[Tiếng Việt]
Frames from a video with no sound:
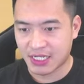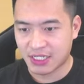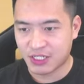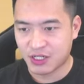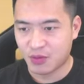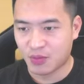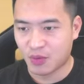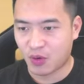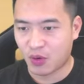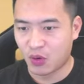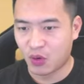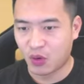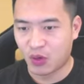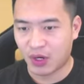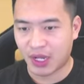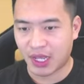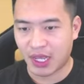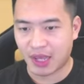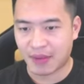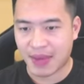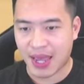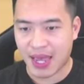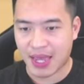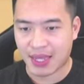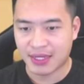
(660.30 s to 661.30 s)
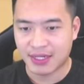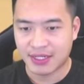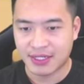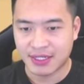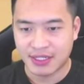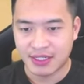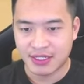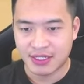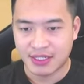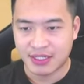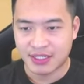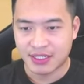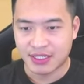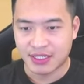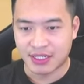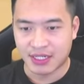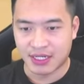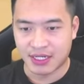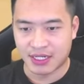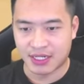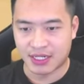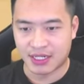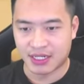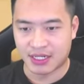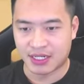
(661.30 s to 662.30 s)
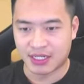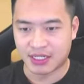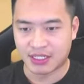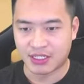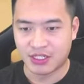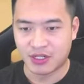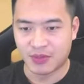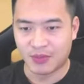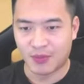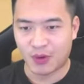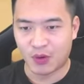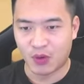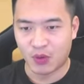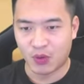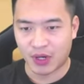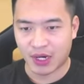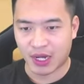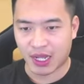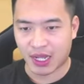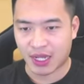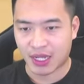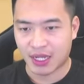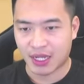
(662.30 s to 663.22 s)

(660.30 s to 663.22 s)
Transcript: chiêu mộ luôn anh em ạ ờ, chiêu mộ luôn này